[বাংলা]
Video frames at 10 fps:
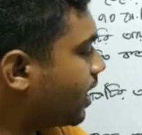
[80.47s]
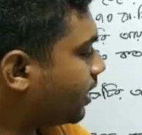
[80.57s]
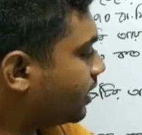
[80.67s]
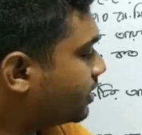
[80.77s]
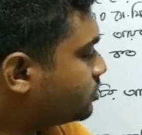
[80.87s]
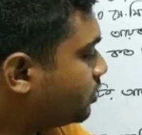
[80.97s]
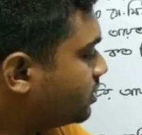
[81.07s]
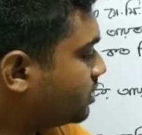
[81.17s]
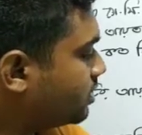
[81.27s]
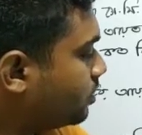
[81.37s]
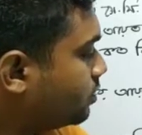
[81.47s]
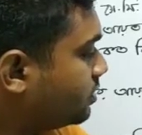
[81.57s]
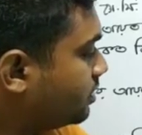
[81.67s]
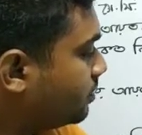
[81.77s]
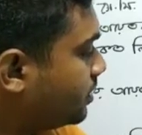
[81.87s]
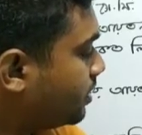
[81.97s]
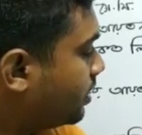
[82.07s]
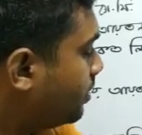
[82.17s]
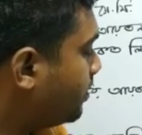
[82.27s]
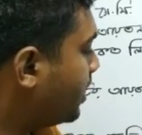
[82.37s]
এক লাখ চল্লিশ হাজার ঘন
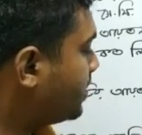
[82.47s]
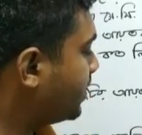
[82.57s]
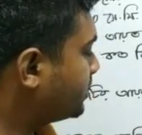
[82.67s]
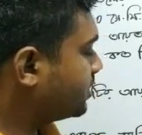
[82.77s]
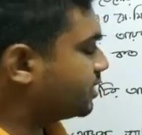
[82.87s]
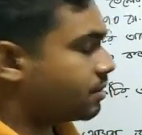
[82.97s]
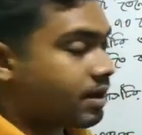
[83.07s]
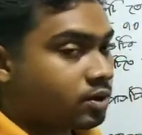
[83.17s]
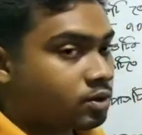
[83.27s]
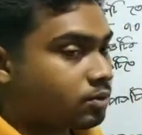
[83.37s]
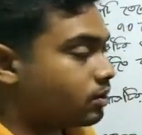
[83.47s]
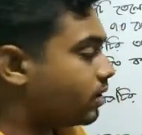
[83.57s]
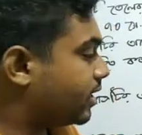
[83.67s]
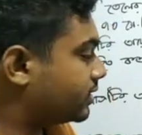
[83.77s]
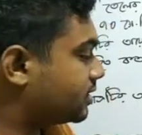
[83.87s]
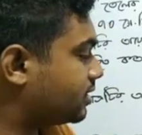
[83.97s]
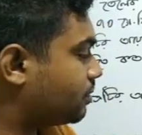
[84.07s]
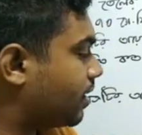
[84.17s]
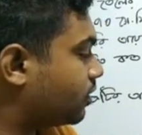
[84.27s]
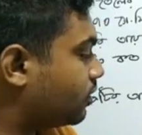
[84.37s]
সেন্টিমিটারকে আমরা এই এক হাজার দ্বারা ভাগ করব এক হাজার দ্বারা
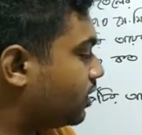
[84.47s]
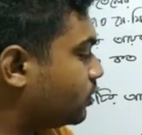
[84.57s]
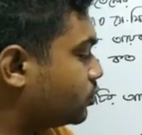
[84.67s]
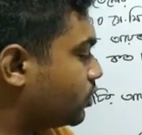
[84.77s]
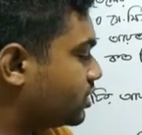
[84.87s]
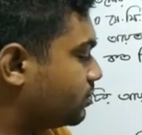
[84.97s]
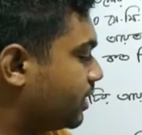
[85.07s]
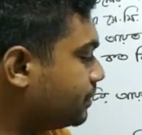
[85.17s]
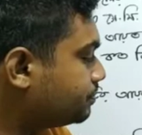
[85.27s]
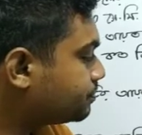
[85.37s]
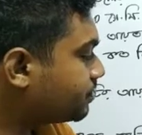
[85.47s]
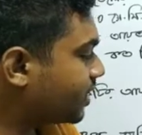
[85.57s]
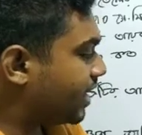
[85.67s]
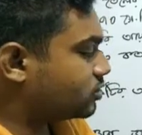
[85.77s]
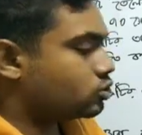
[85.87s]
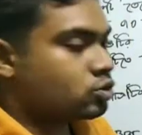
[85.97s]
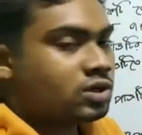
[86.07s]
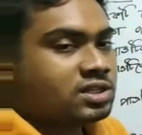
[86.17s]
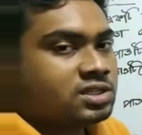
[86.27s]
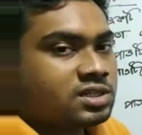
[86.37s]
ভাগ করলে উত্তর আসবে একশো
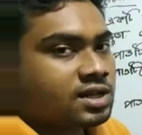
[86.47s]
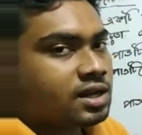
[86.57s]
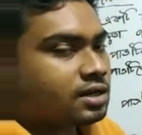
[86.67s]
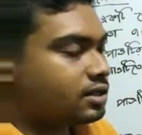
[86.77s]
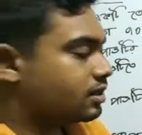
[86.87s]
চল্লিশ লিটার